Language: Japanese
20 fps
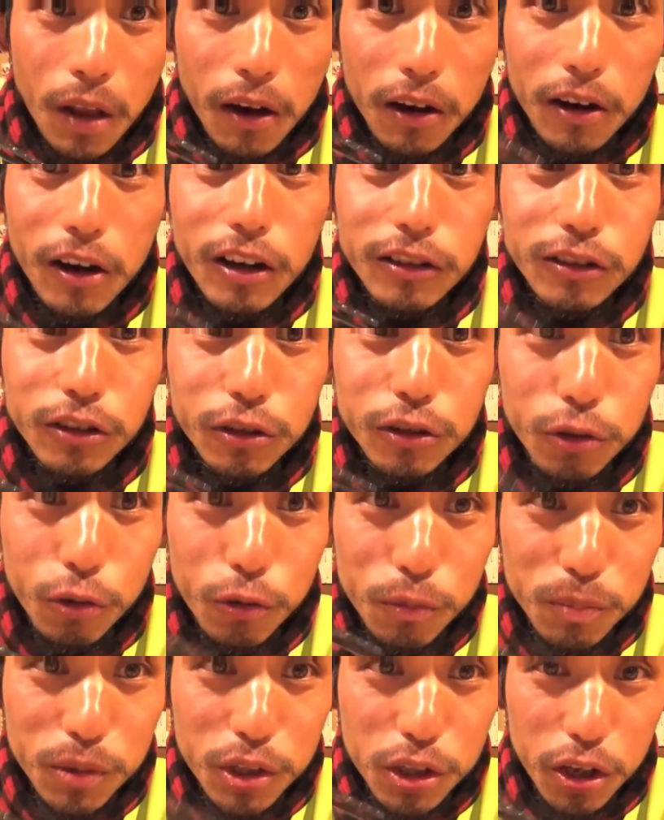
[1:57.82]
カツ
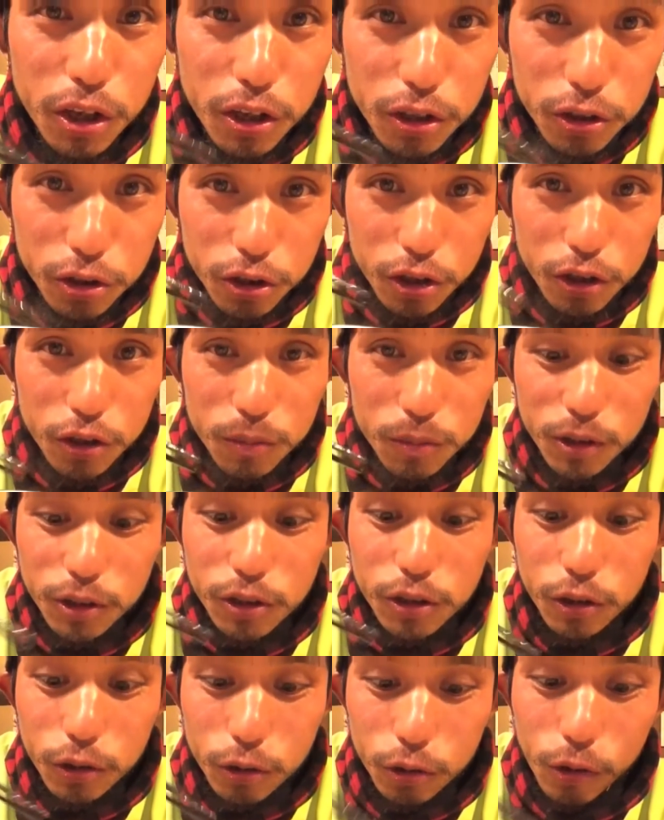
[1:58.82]
丼みたいって言いま
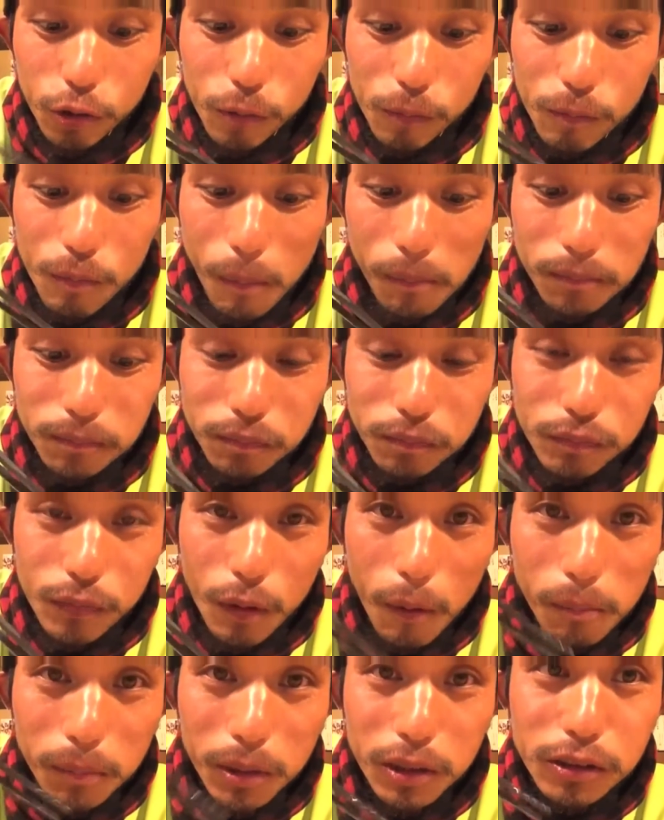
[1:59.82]
したけどみたいで
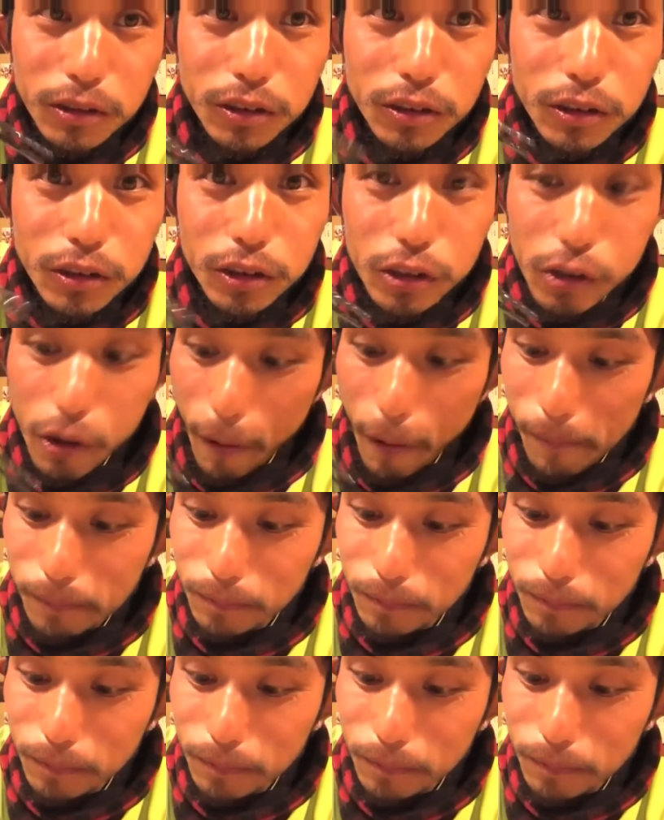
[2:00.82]
すねまさに